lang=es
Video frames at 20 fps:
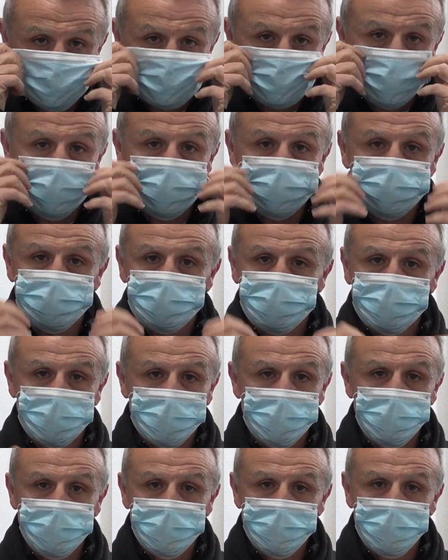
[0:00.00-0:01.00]
con
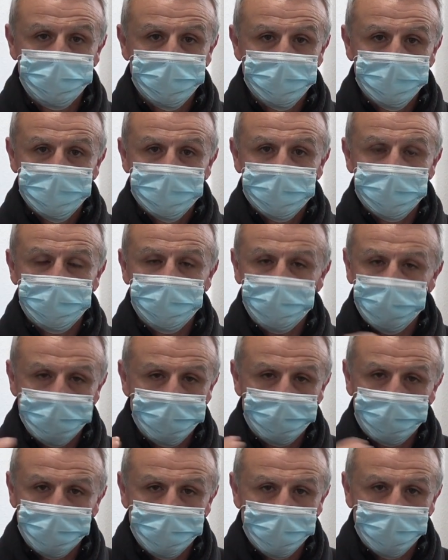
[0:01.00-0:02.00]
un
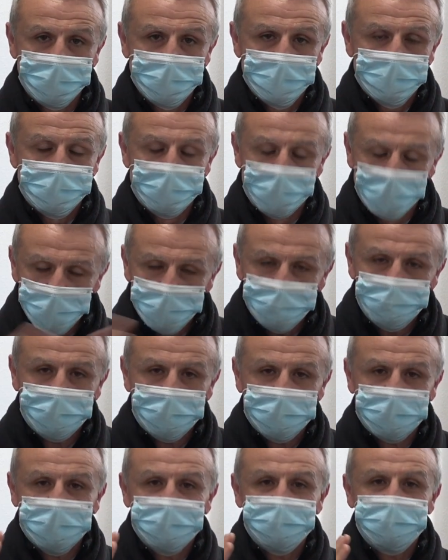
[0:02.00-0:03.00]
escrúpulo muy
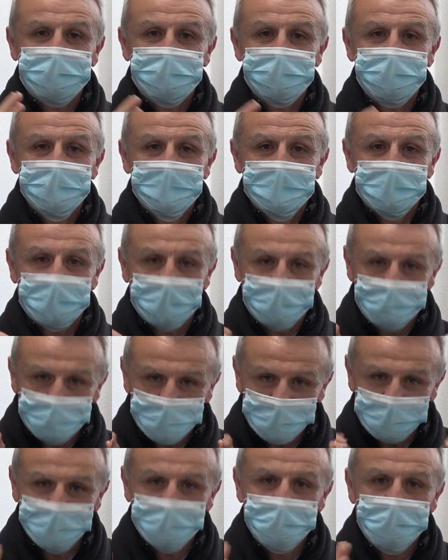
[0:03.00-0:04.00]
importante,
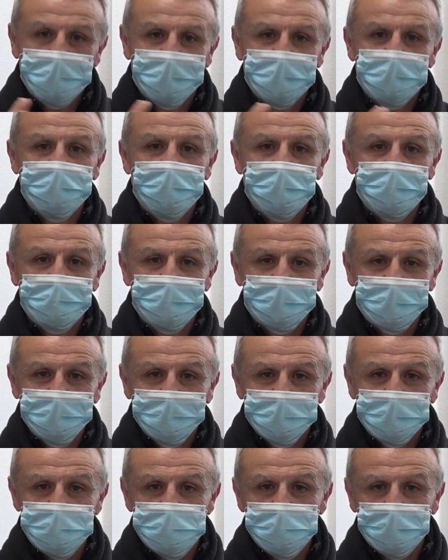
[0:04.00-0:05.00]
respetando las normas de
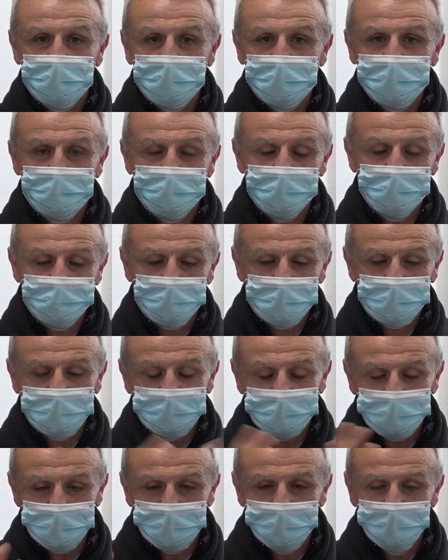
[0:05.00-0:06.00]
seguridad muy
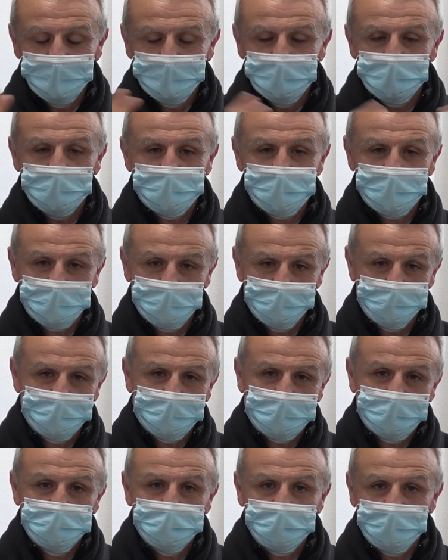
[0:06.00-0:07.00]
importantes y ahora están
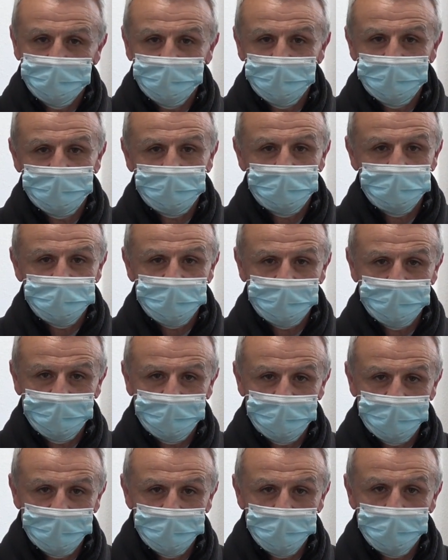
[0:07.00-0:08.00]
pagando también las consecuencias
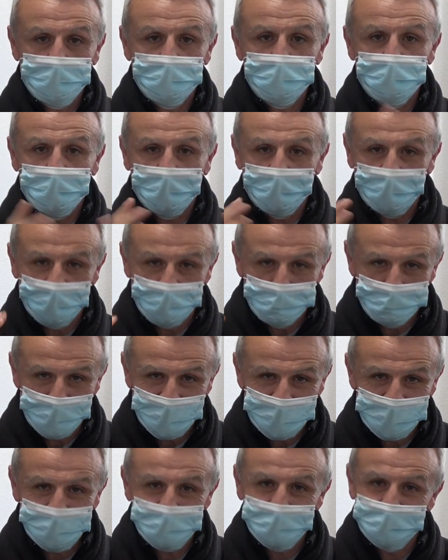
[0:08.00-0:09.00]
de ello cuando los
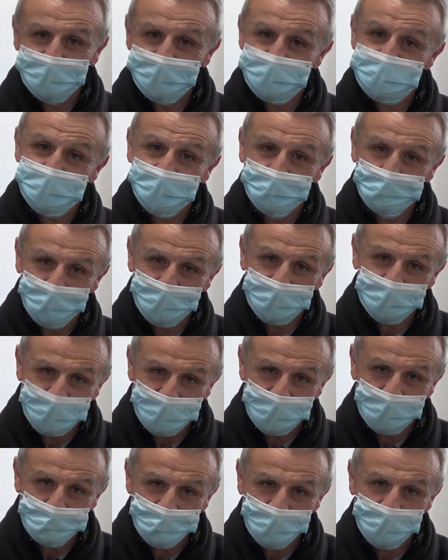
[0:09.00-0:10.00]
desmanes del salvar la
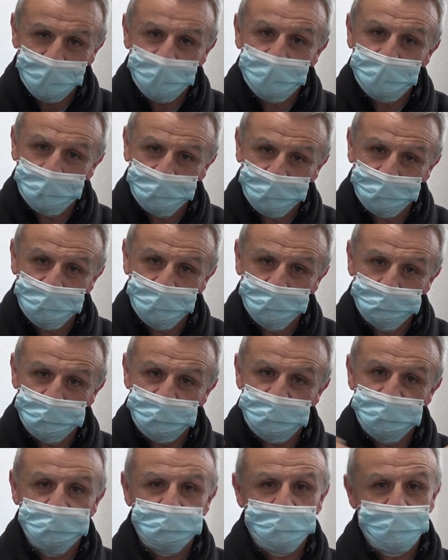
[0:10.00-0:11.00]
Navidad, que decía el
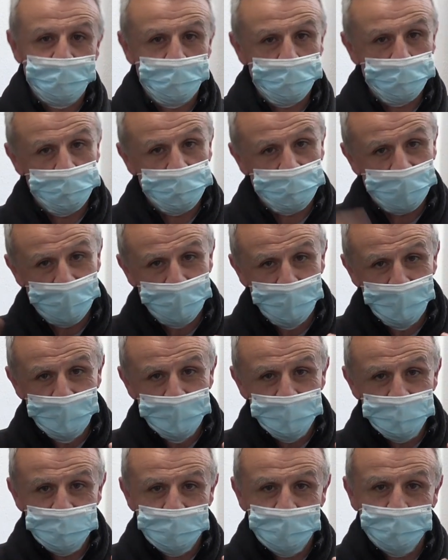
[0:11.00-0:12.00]
presidente de la Junta,
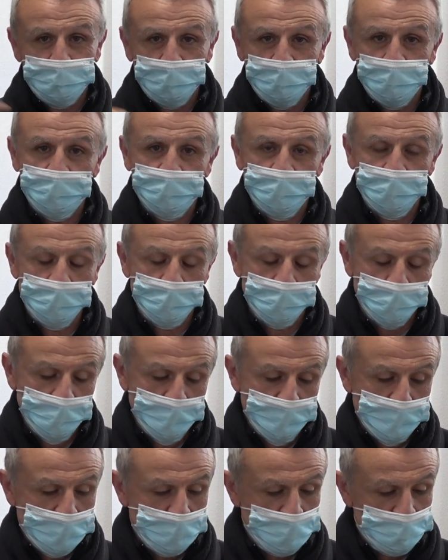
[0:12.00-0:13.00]
se ha producido
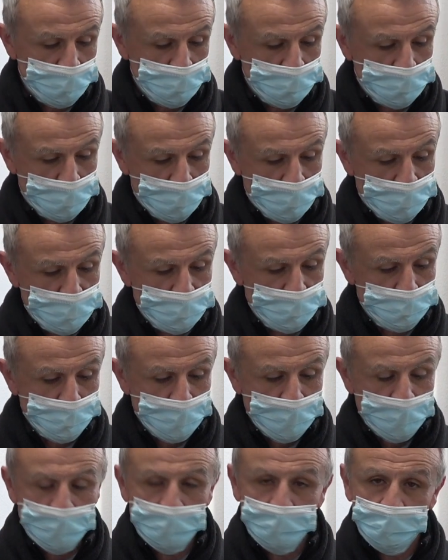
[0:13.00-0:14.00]
en otros,
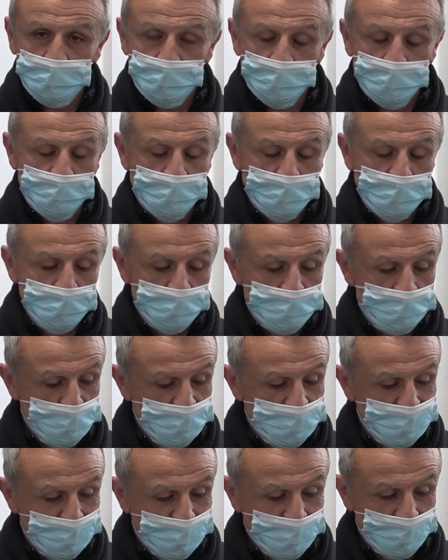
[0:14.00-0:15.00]
en otro, en otros
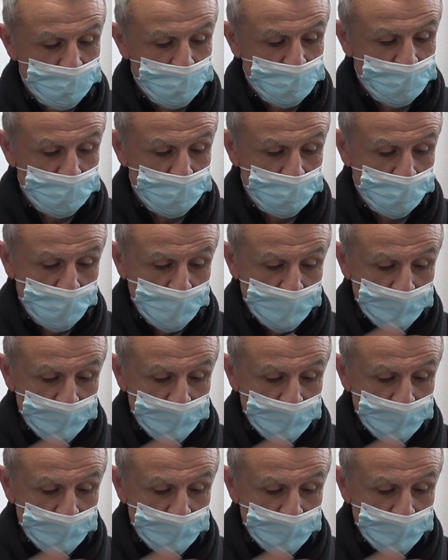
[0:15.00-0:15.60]
establecimientos.